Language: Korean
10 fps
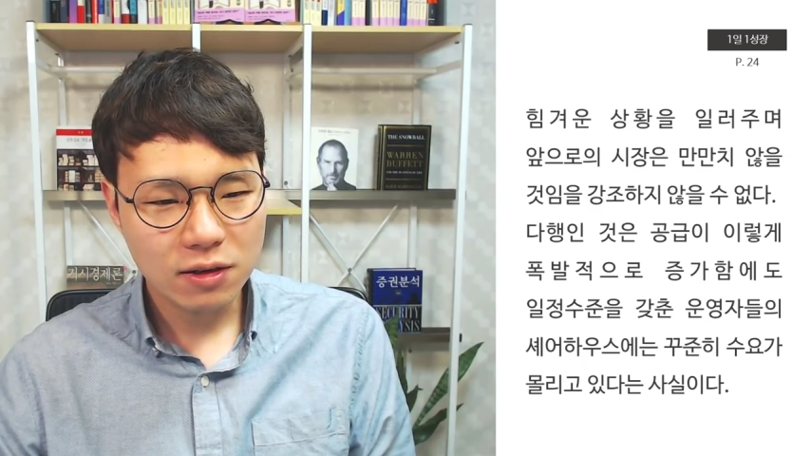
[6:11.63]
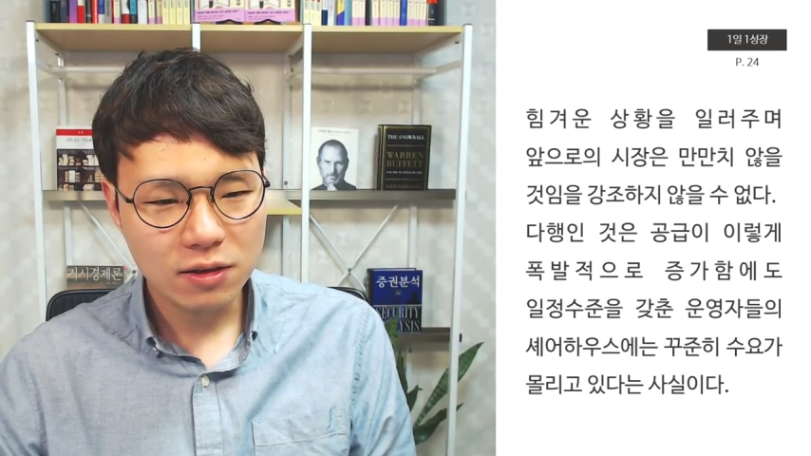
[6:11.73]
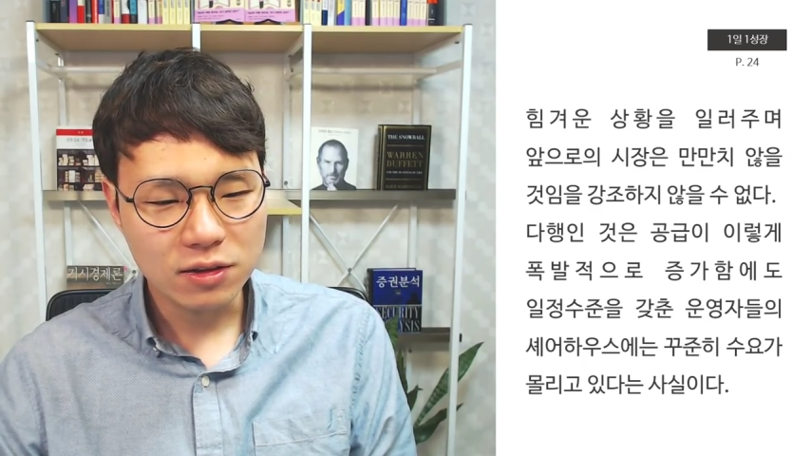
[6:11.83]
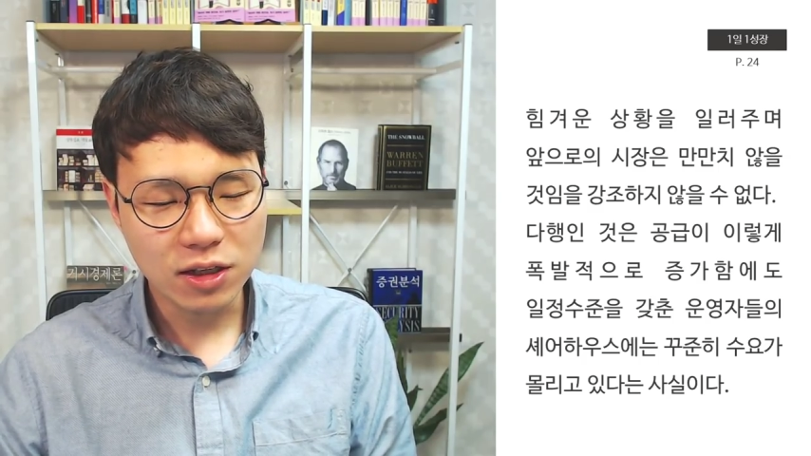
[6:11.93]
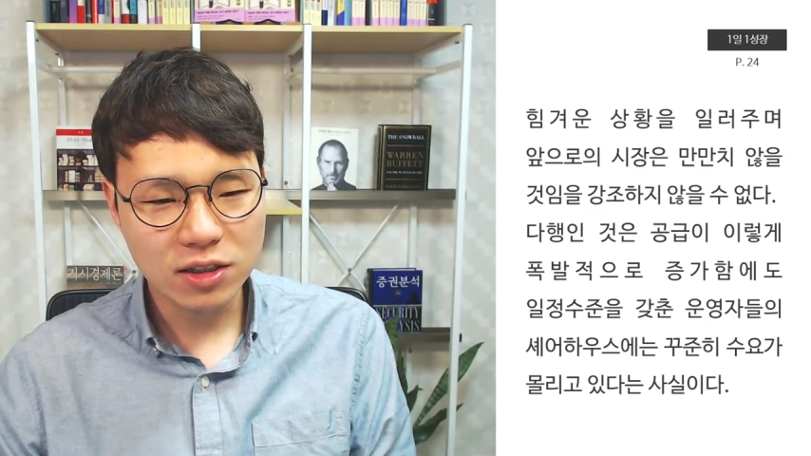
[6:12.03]

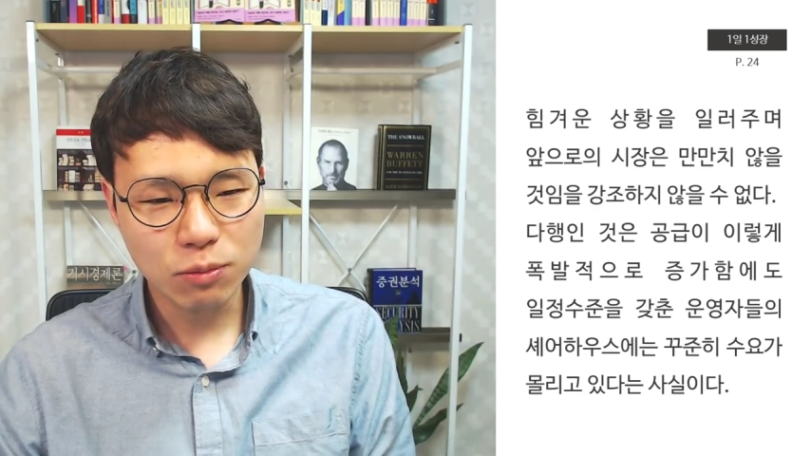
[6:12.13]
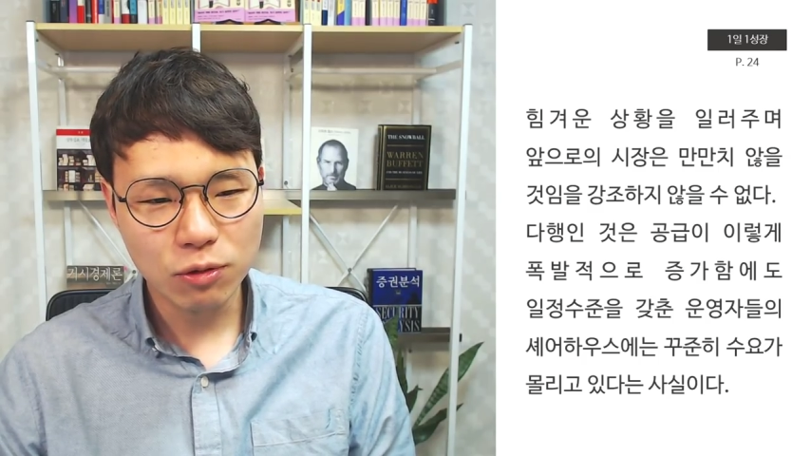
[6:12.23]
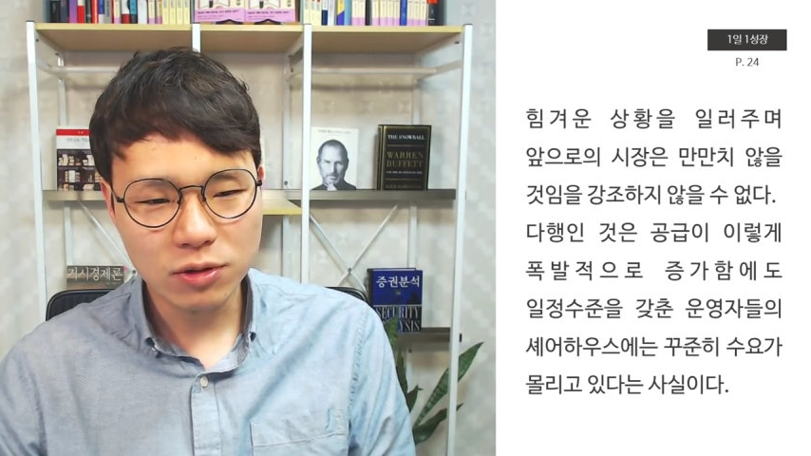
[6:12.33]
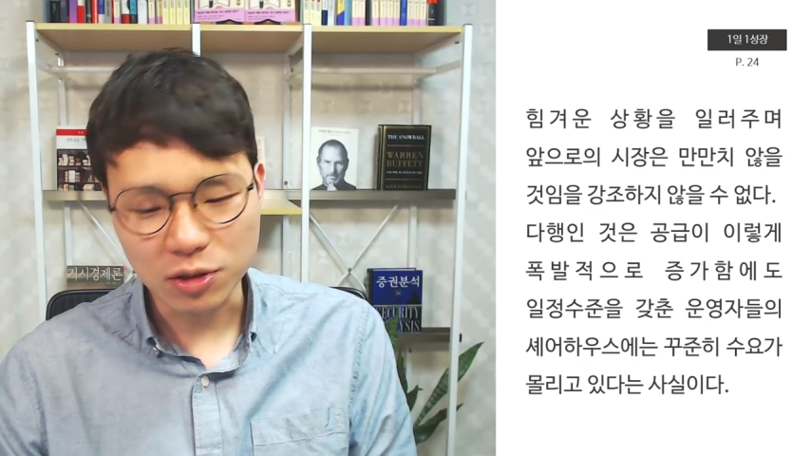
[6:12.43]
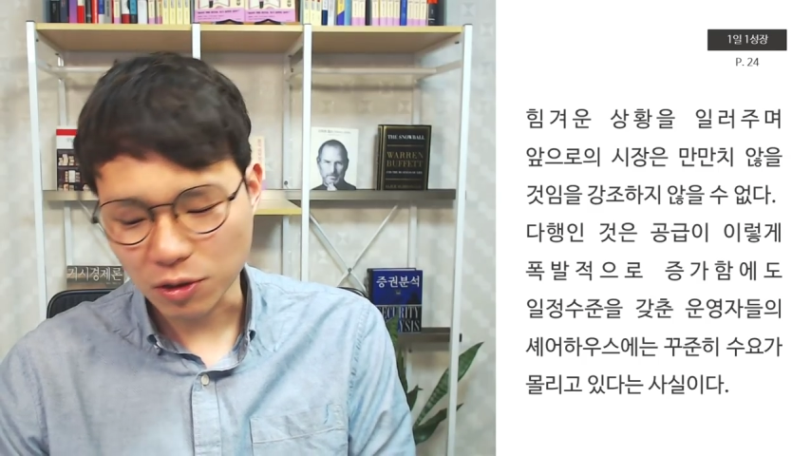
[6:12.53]
이게 이제
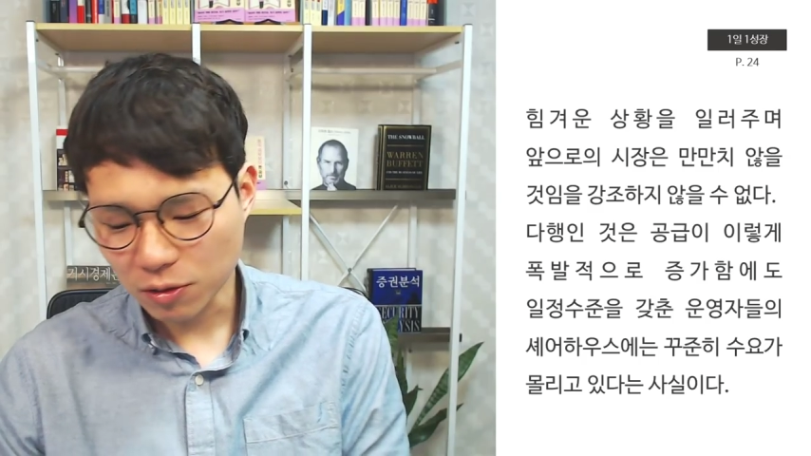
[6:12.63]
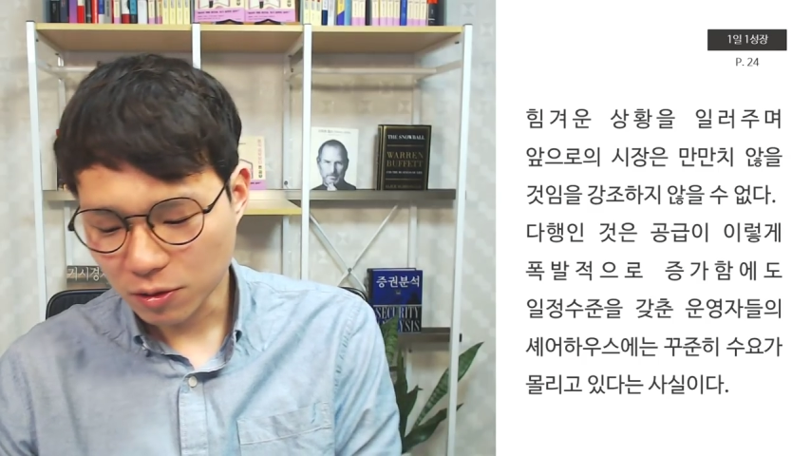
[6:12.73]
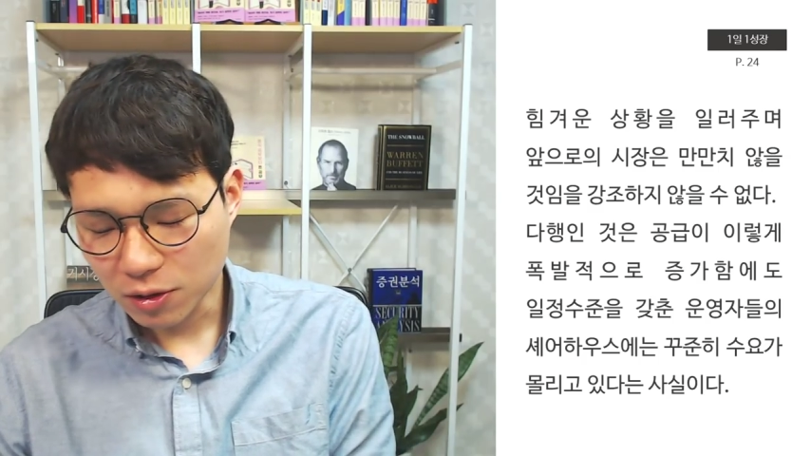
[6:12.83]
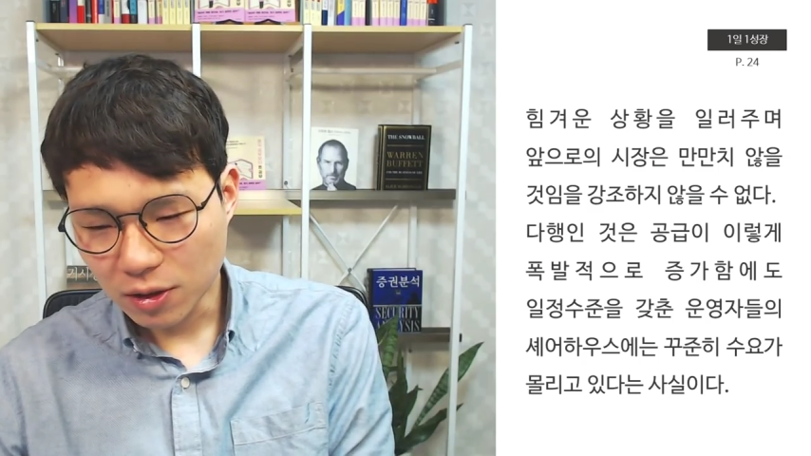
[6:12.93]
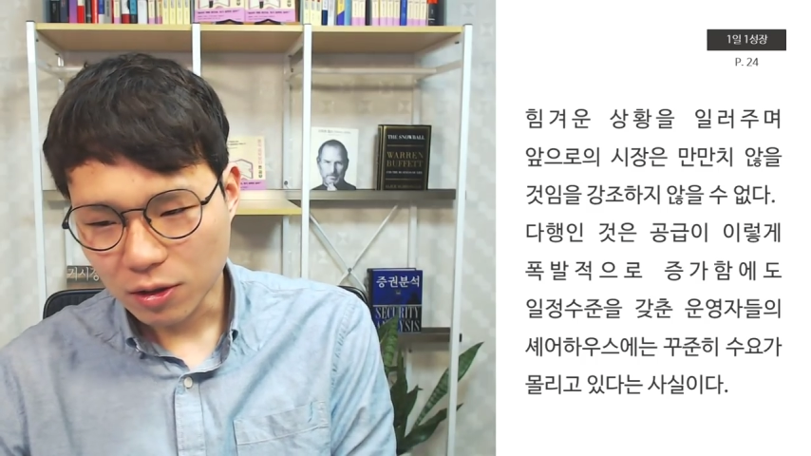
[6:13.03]
포인트죠.
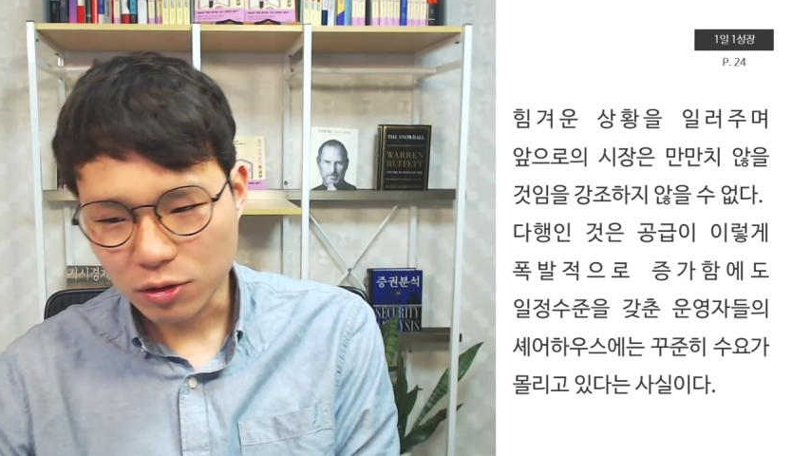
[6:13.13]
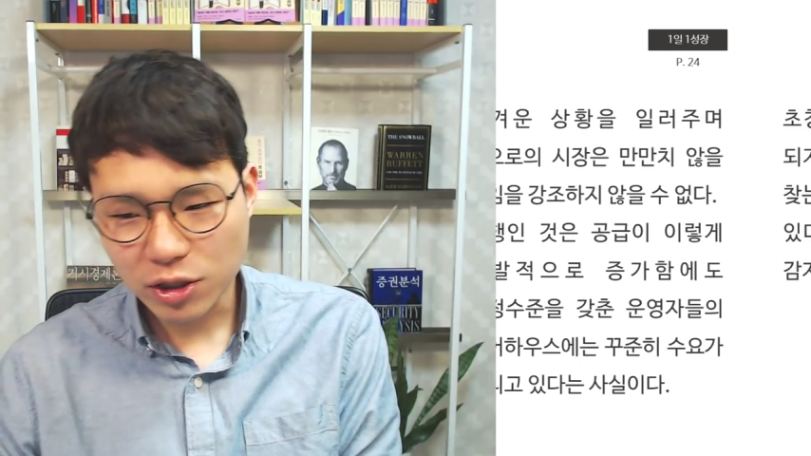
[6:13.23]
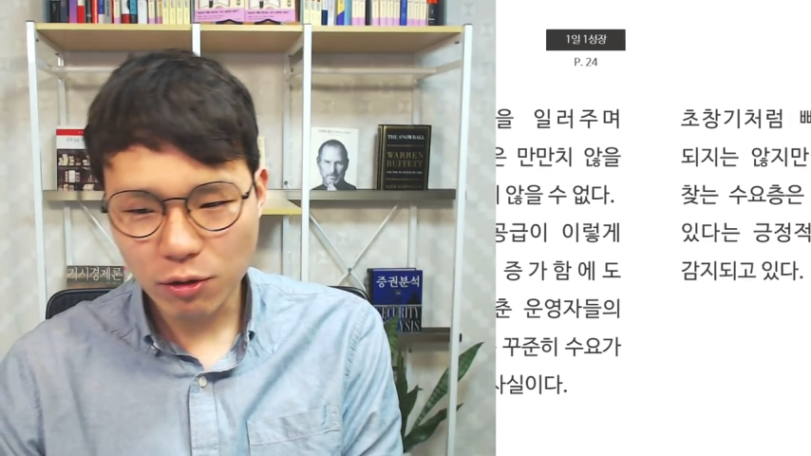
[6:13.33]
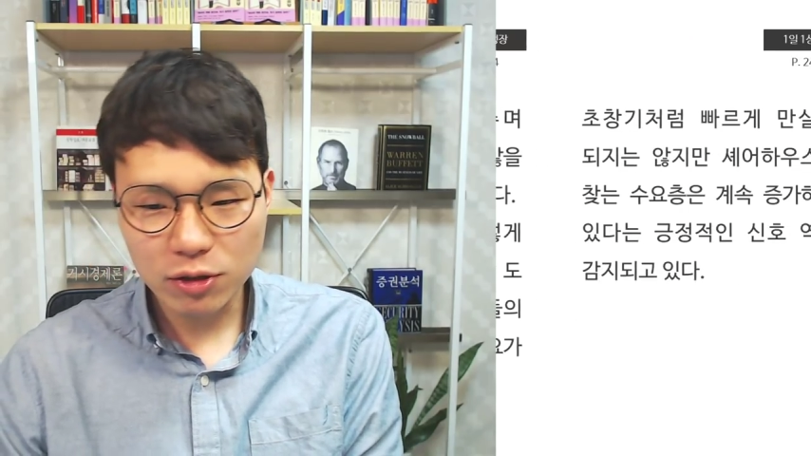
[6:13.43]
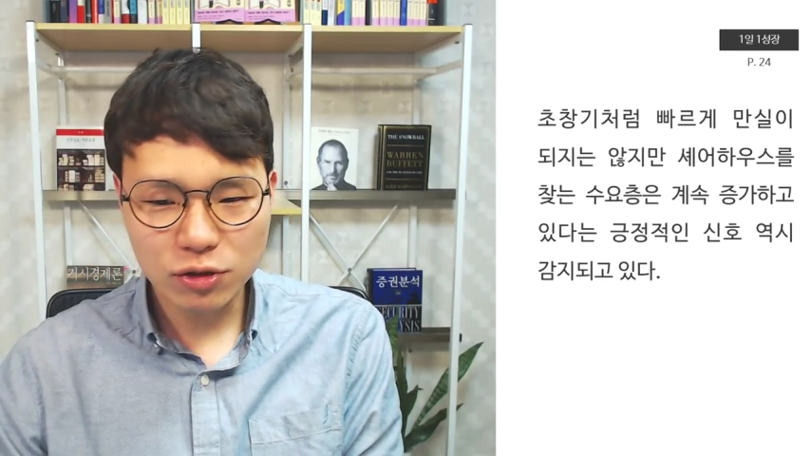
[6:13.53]

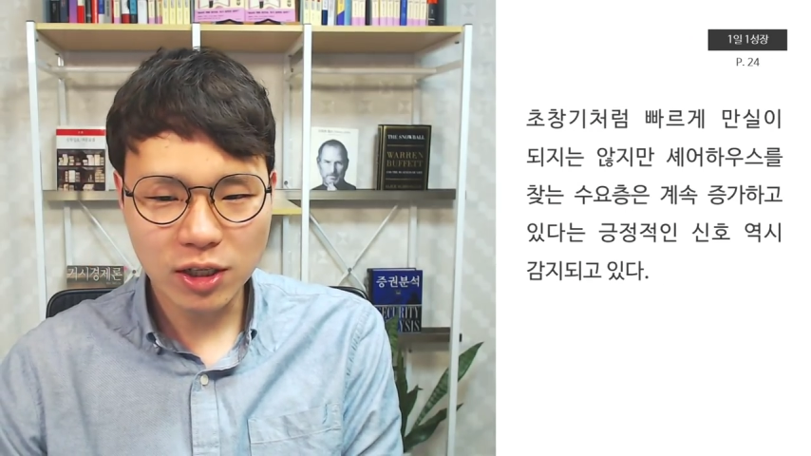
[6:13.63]
쉐어하우스를